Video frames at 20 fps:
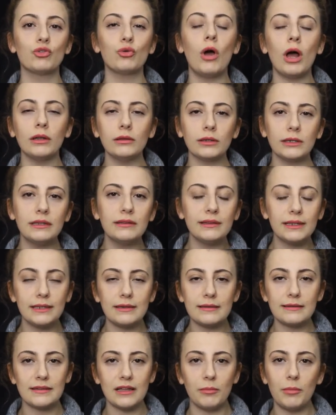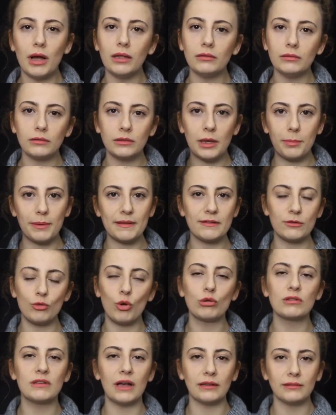Şu an gittiğiniz zaman tepesi
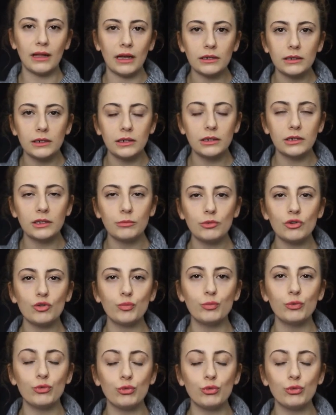yok zaten kırılmış.